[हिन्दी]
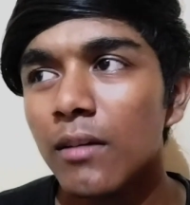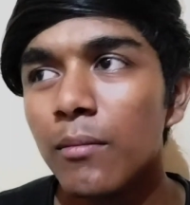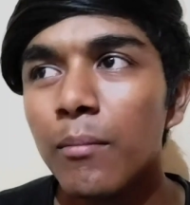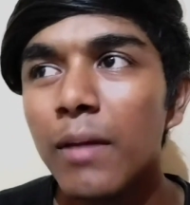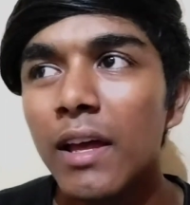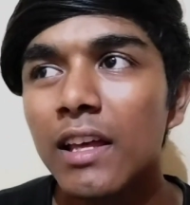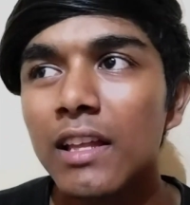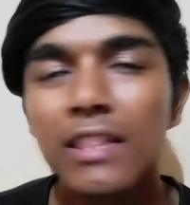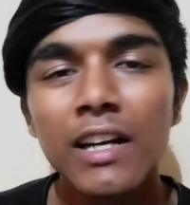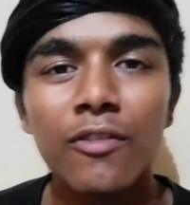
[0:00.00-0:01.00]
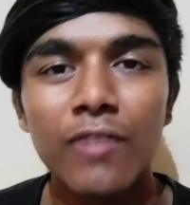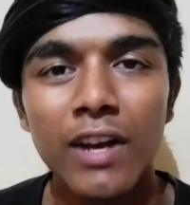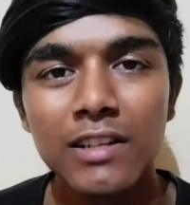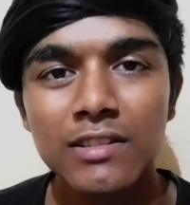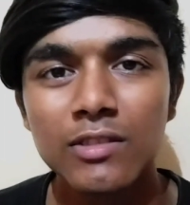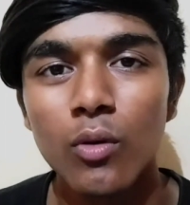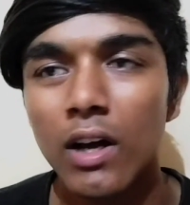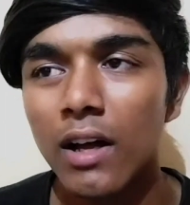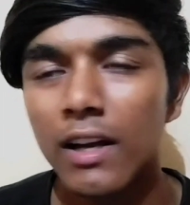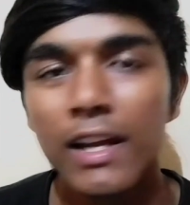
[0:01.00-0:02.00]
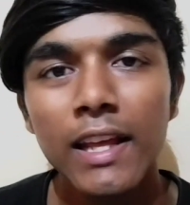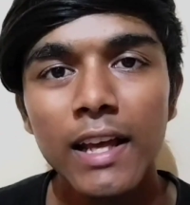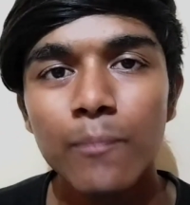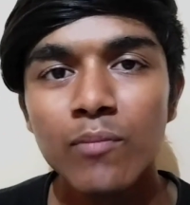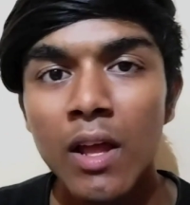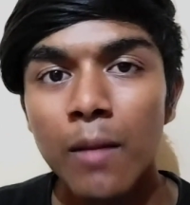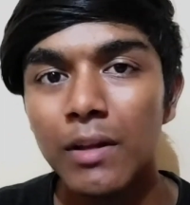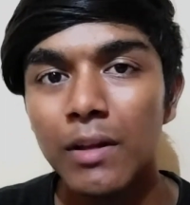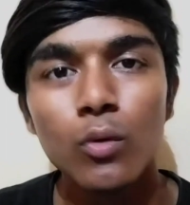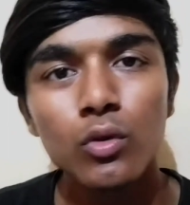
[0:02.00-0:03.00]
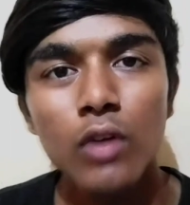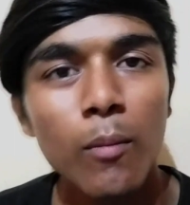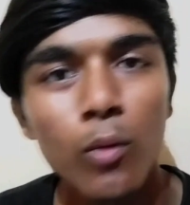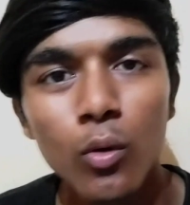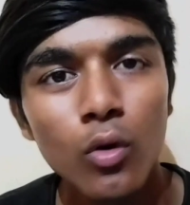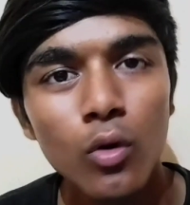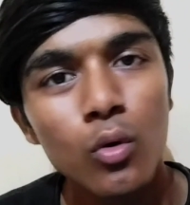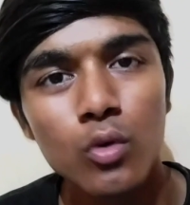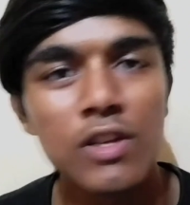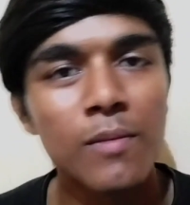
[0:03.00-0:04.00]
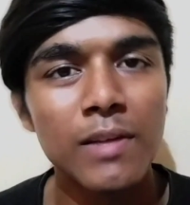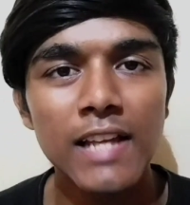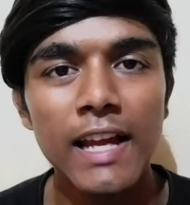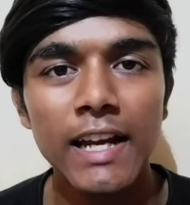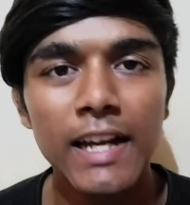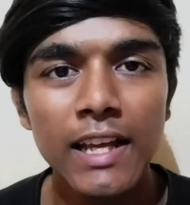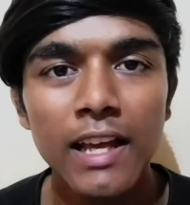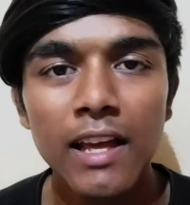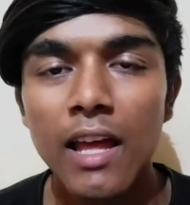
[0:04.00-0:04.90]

में कितना डिफरेंस होगा ठीक है मतलब वो तो आप लोगों को खुशी मिल जाएंगी ठीक है